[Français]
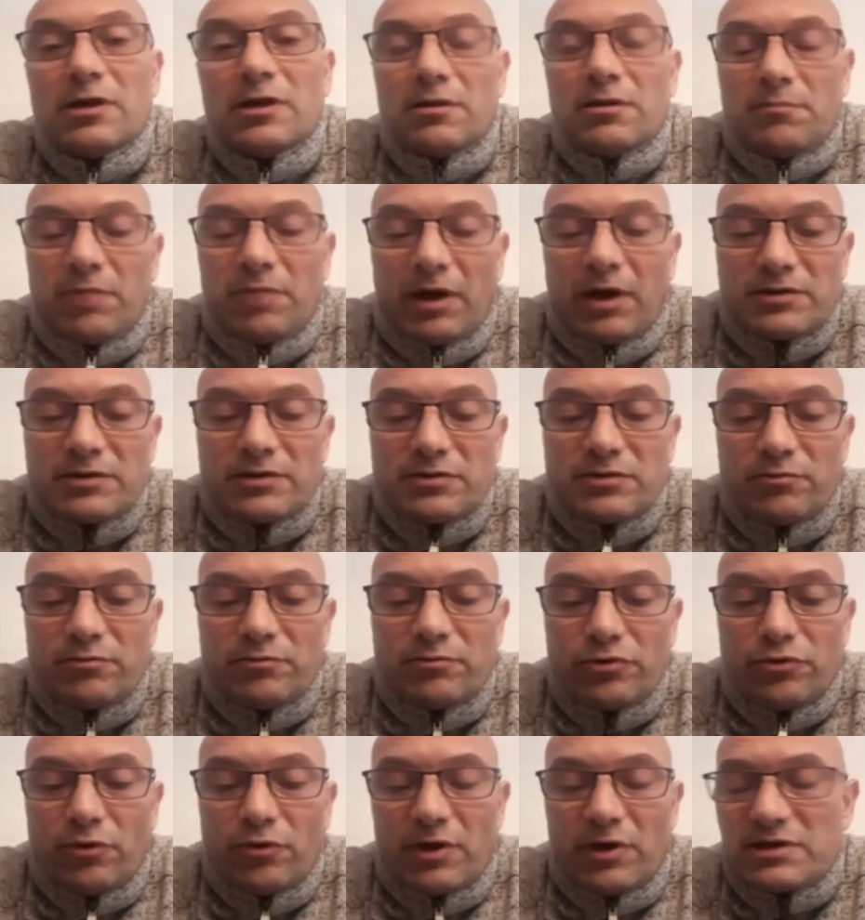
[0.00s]
Par
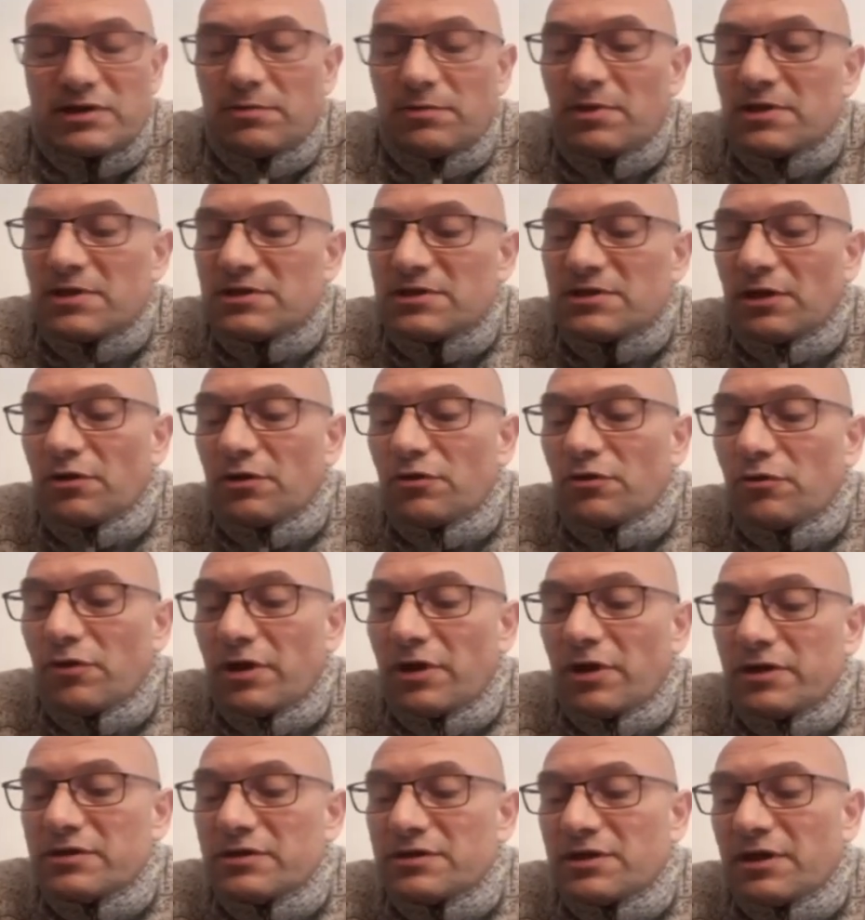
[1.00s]
exemple, on aura Sébastien
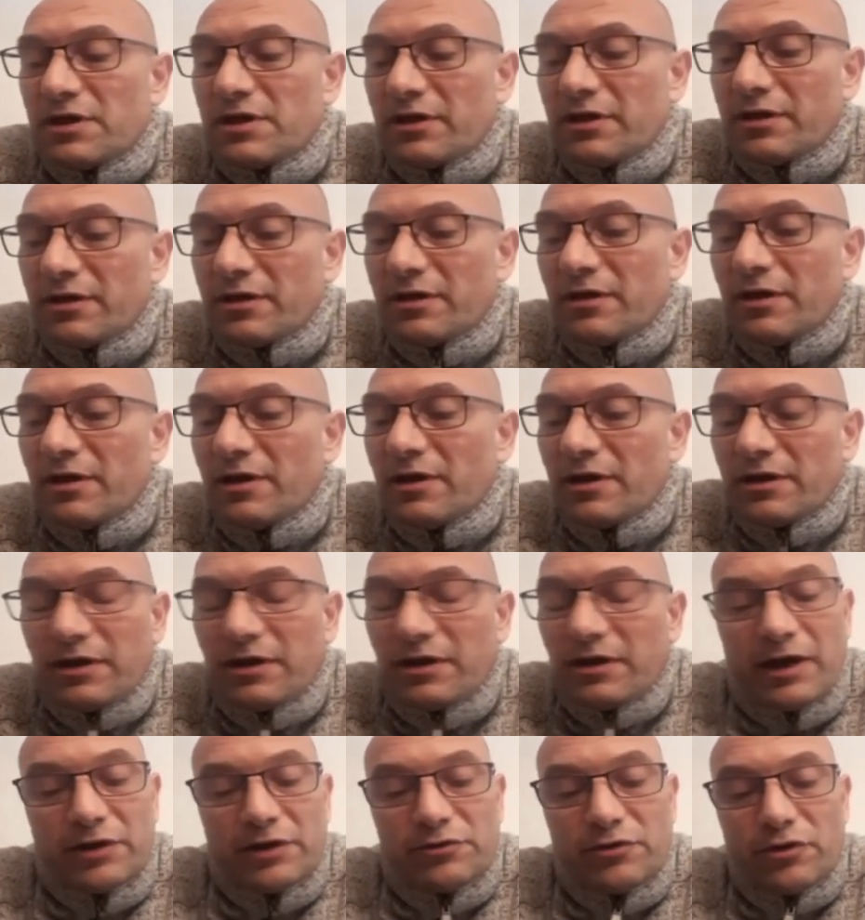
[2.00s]
Coels qui est
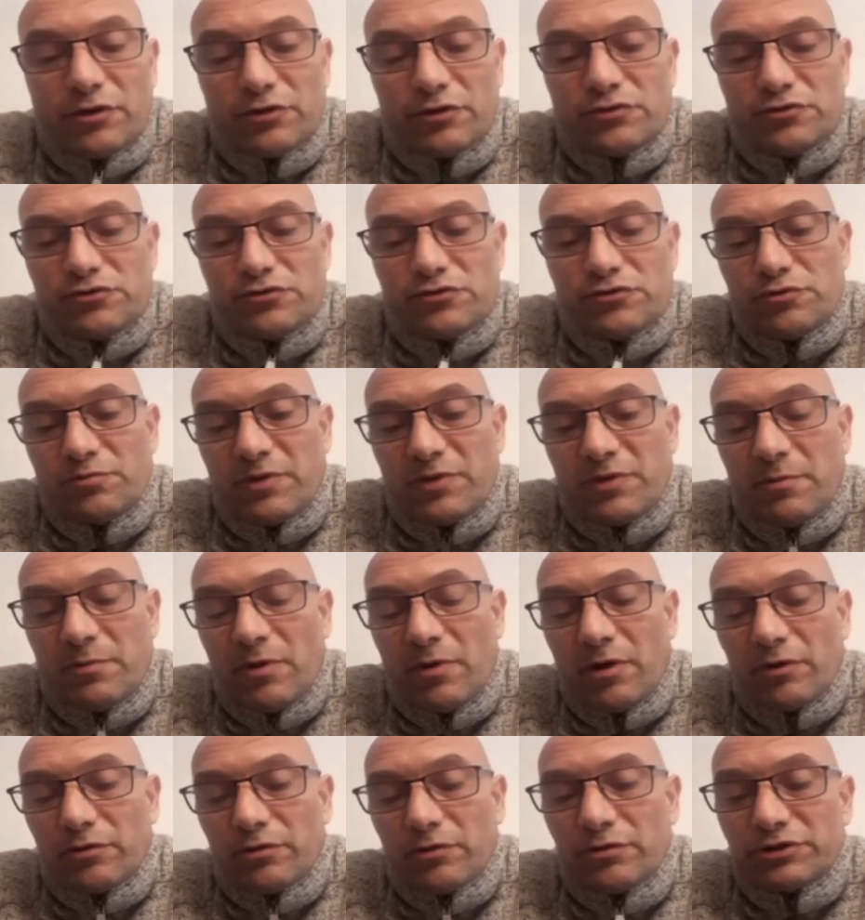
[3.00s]
créateur du
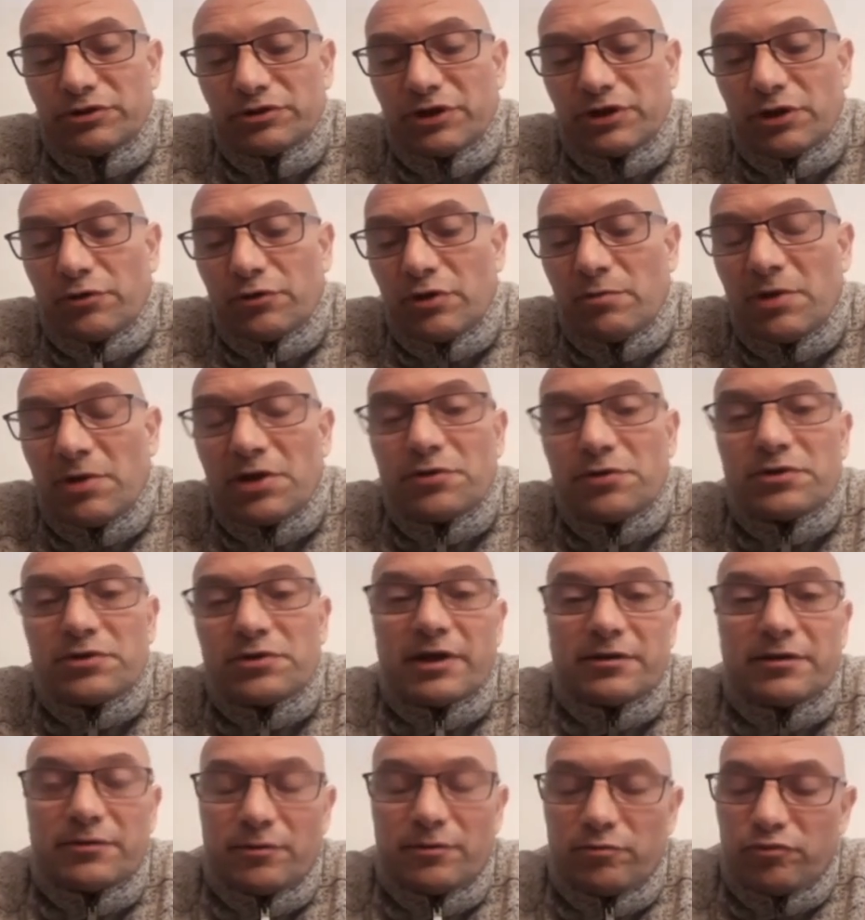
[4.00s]
supplément Chaco et
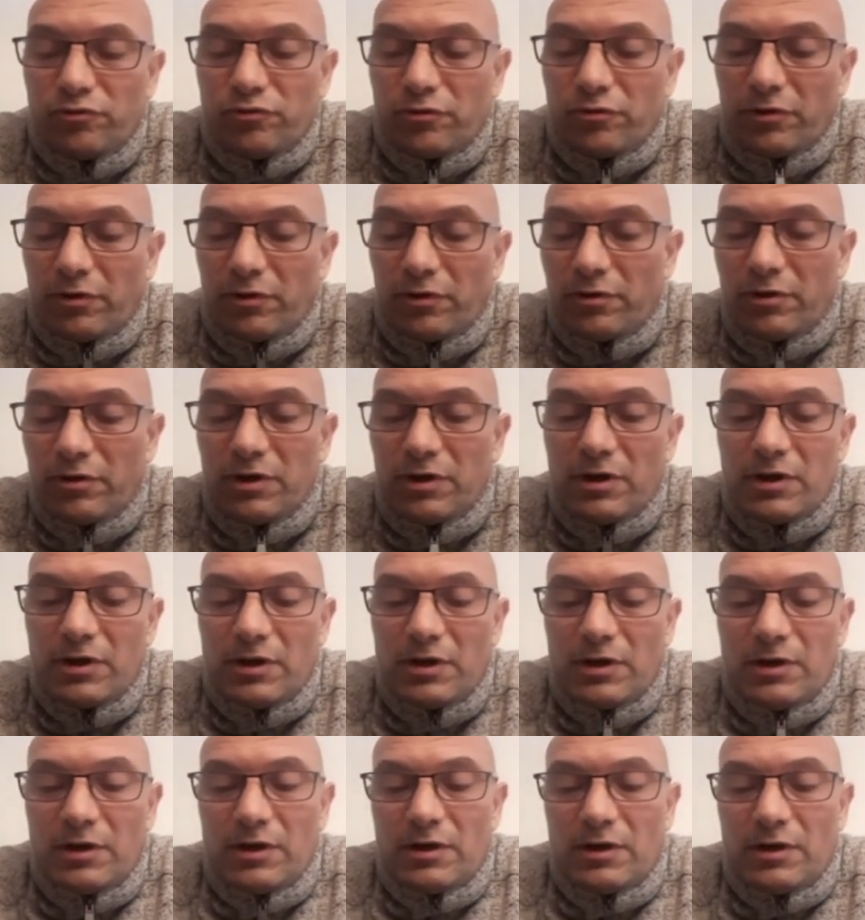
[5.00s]
Bayonnette pour,
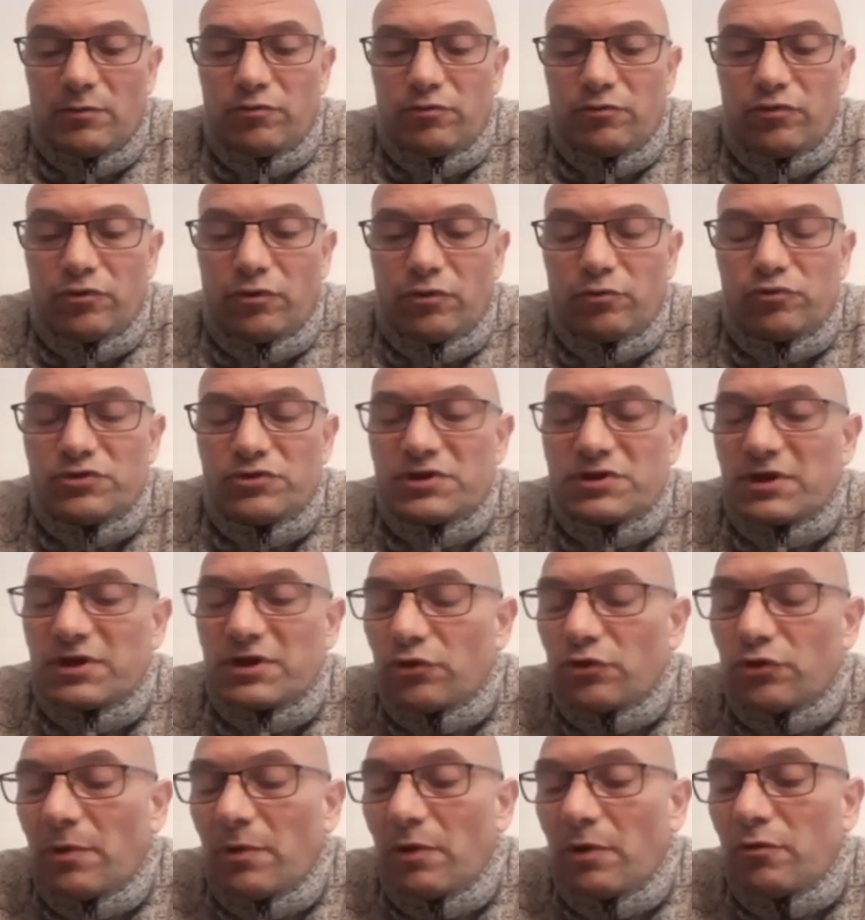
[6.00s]
pour Mousquet et
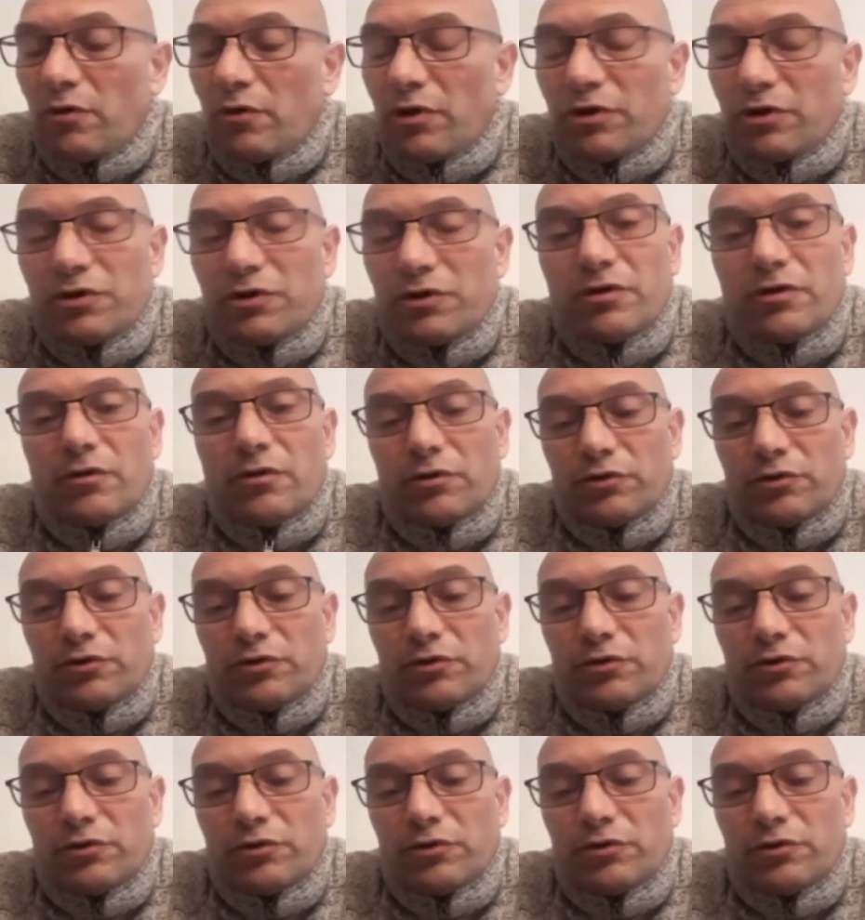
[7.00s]
Tomahawk.